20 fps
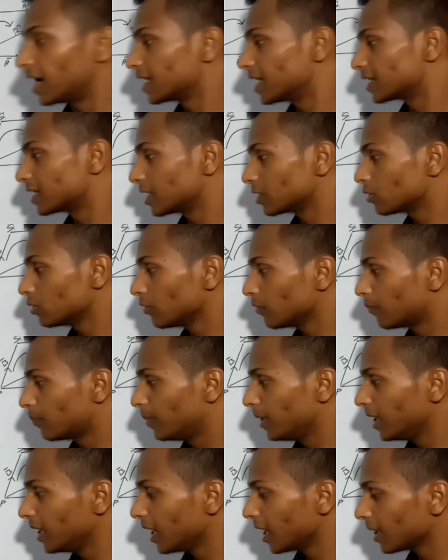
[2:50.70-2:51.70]
आ जाता है तो पी
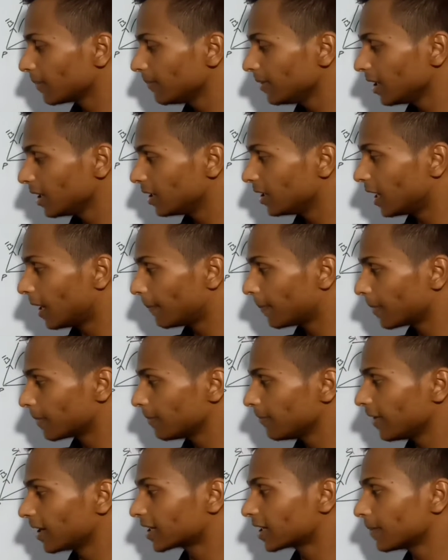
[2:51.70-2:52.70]
आर भी है यहाँ पर भी
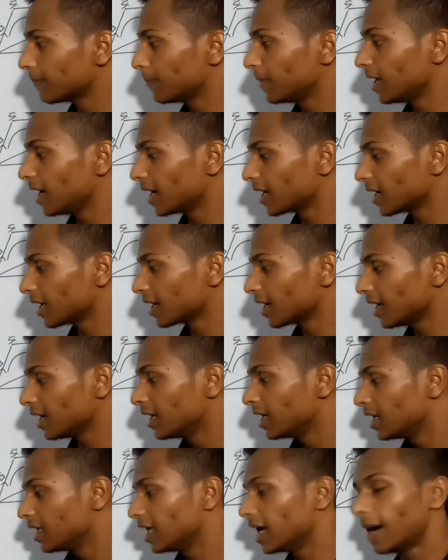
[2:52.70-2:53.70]
वेक्टर पी आर आ रहा है
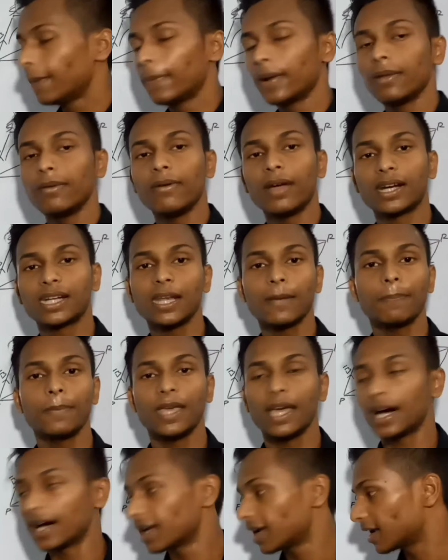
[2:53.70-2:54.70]
यहाँ पर भी वेक्टर पी
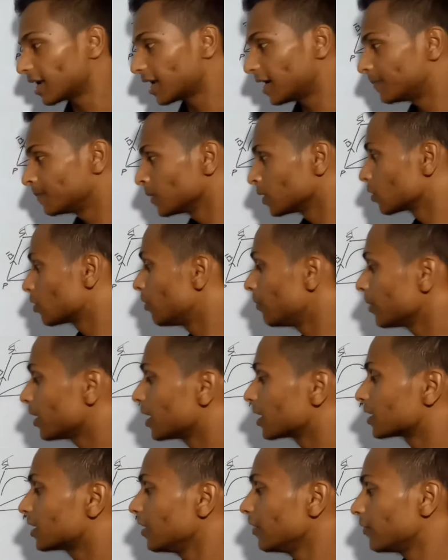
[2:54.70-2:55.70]
आर आ रहा है तो हम
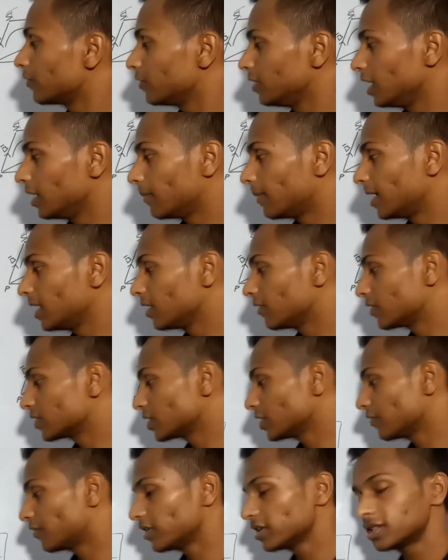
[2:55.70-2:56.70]
करते हैं ये हमारी इक्वेशन
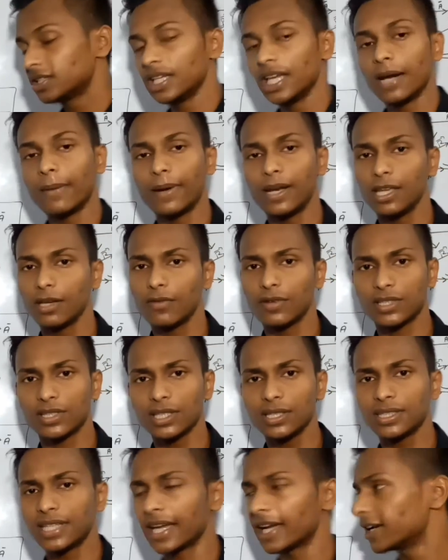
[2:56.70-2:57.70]
फर्स्ट ये हमारी इक्वेशन
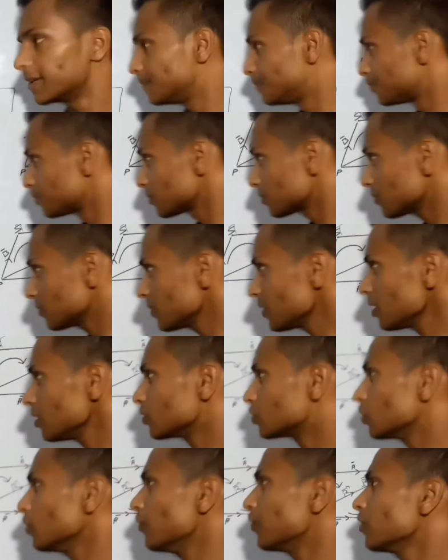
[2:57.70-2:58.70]
सेकंड सो
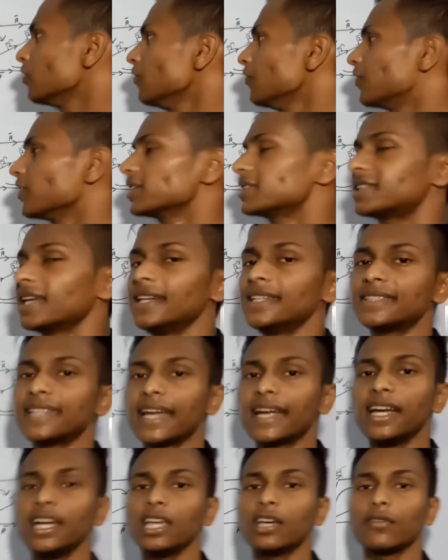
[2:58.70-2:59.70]
फ्रॉम फर्स्ट एंड
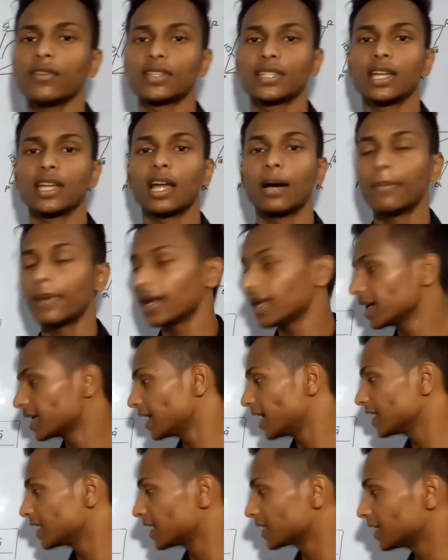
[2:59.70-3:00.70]
सेकंड इक्वेशन हमारा क्या
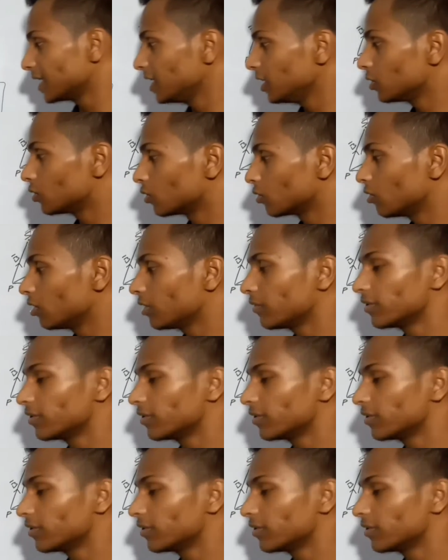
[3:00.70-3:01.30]
जाता है ये दोनों